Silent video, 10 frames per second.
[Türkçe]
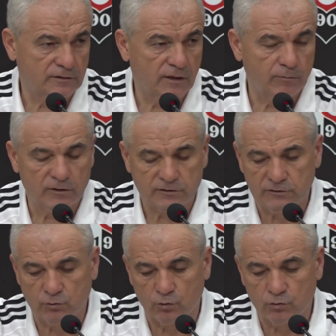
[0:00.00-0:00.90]
ama şimdi
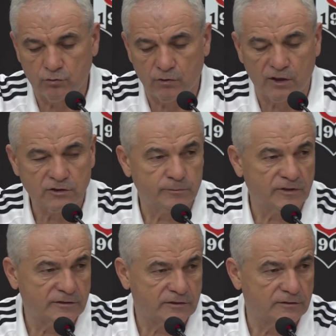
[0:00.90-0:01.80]
onu aşmak
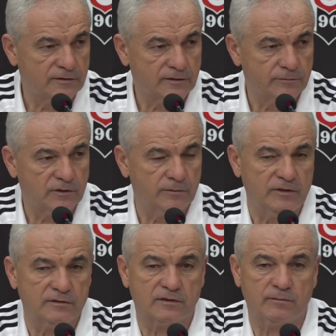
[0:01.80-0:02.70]
için de tabii ki
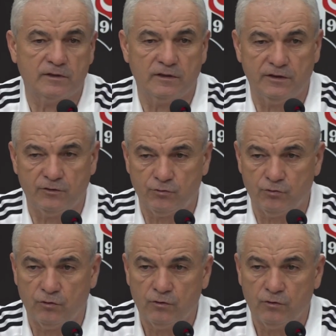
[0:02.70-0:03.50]
bir zaman gerekiyor.